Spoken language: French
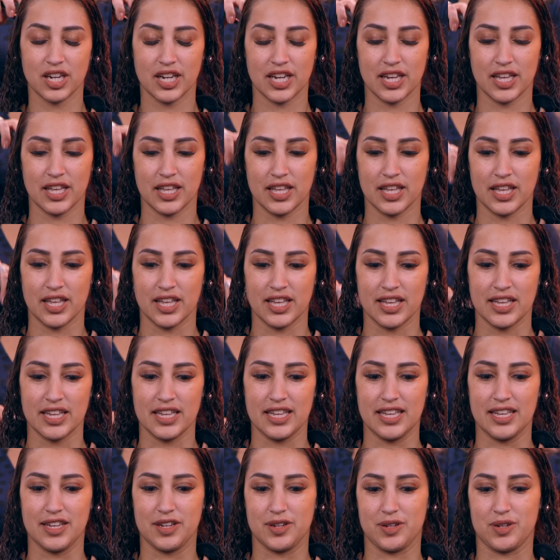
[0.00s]
Oui.
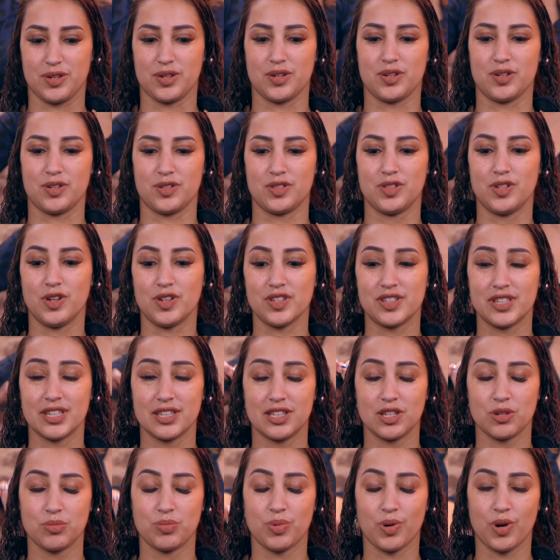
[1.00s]
Et euh, dans
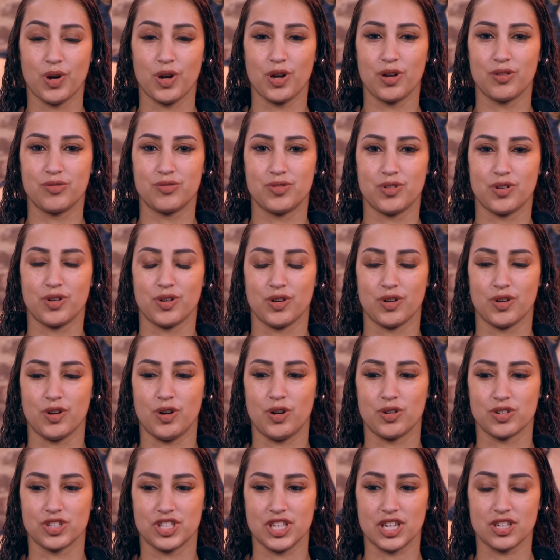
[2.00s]
cette épreuve,
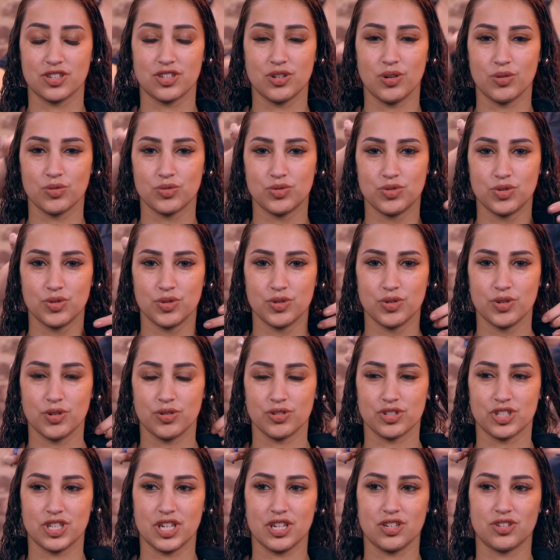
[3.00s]
en cherchant Dieu,
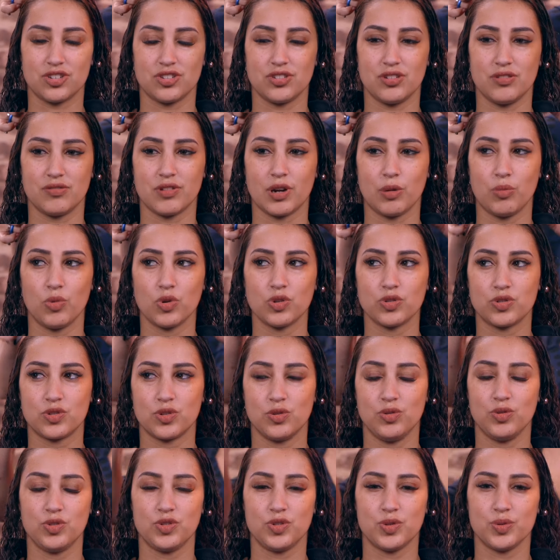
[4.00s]
en cherchant vraiment une
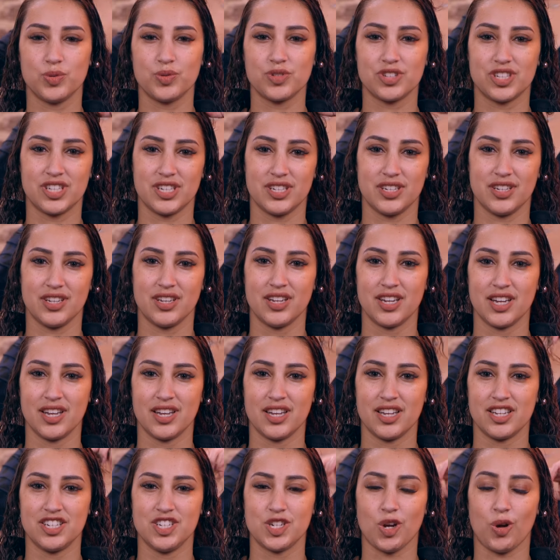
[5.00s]
solution, j'ai
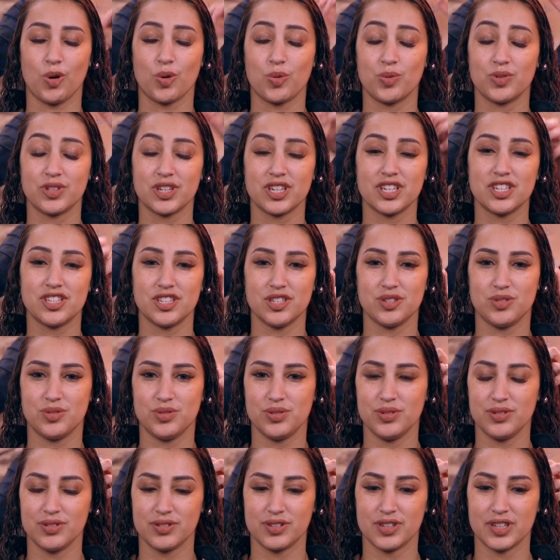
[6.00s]
rencontré
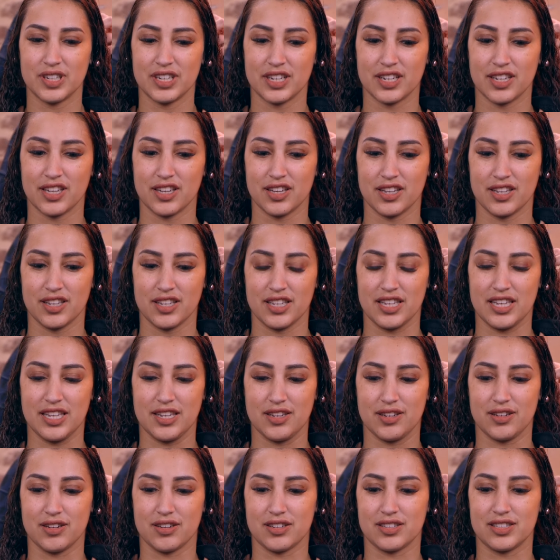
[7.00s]
Jésus. Et
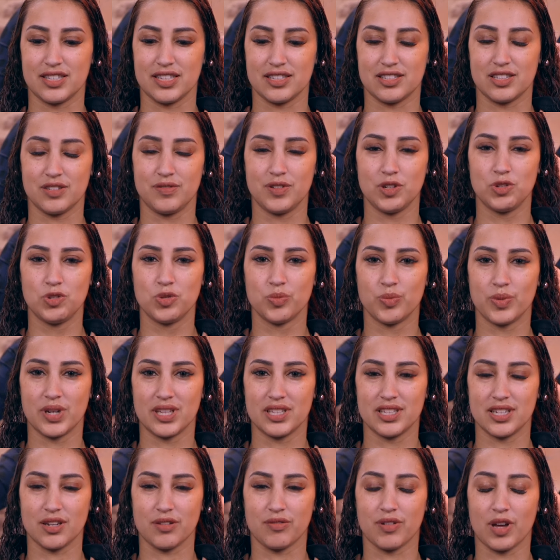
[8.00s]
ça s'est fait d'une
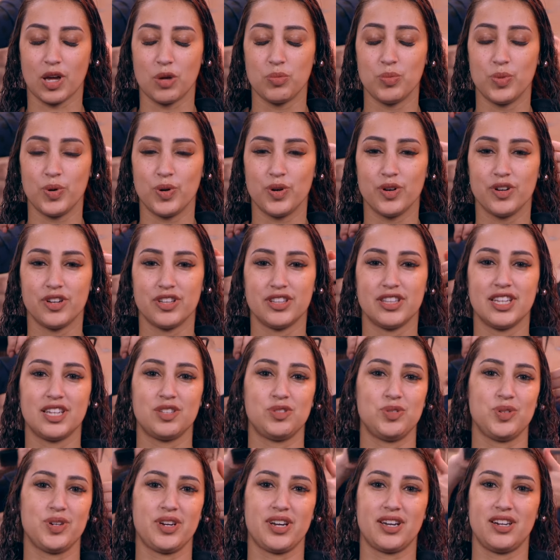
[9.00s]
manière vraiment
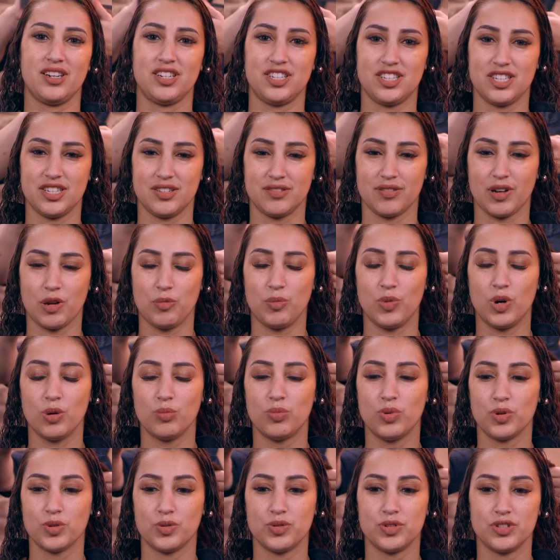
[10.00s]
naturelle. J'ai vraiment
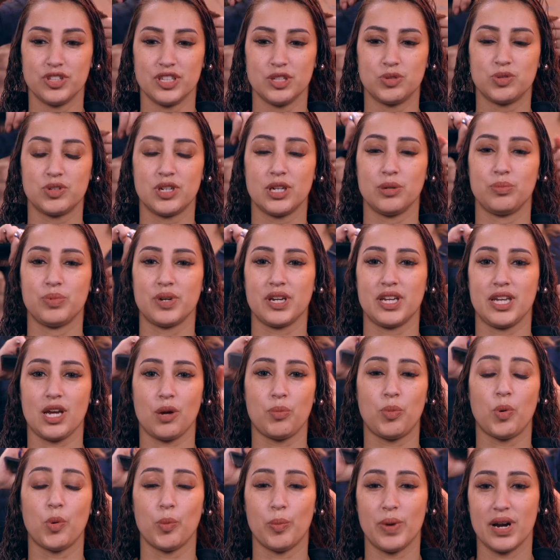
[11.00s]
abandonné toutes les
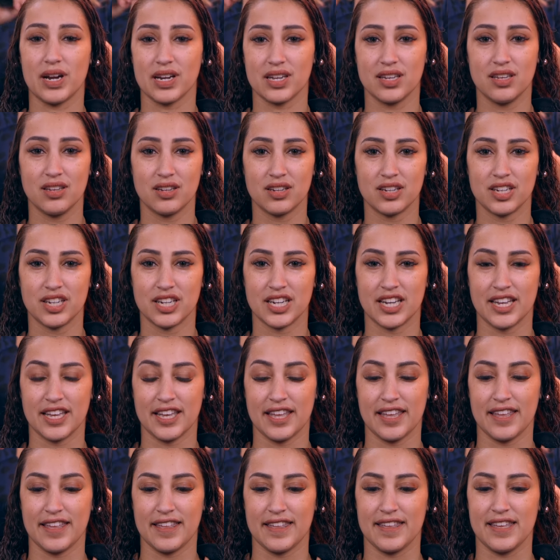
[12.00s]
prières pour Marie.
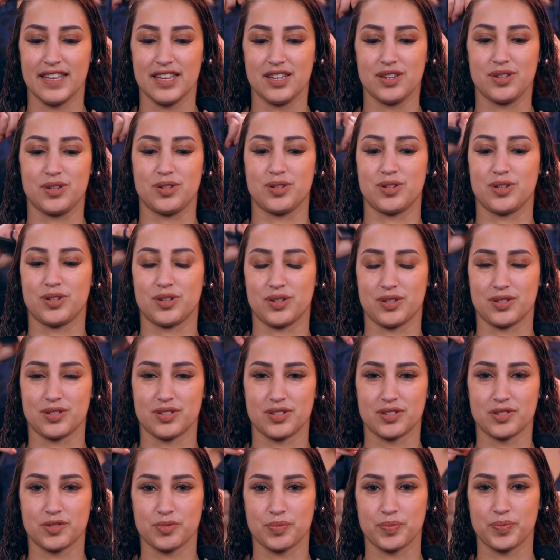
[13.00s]
Et, oui, parce
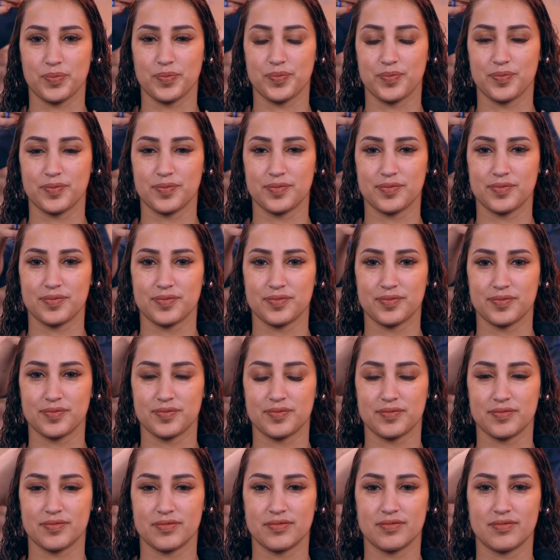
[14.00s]
que tu, tu
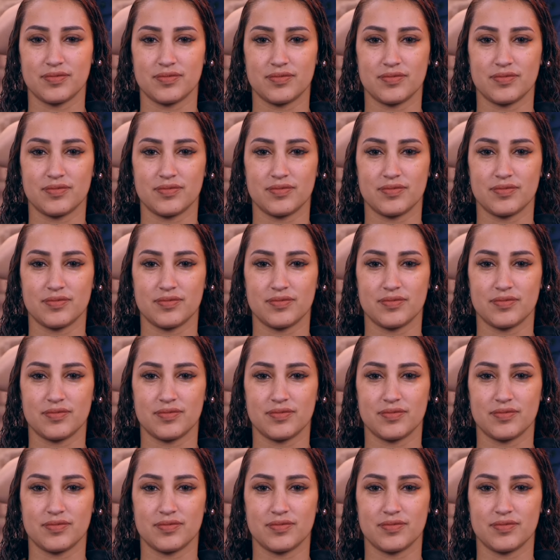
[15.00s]
priais que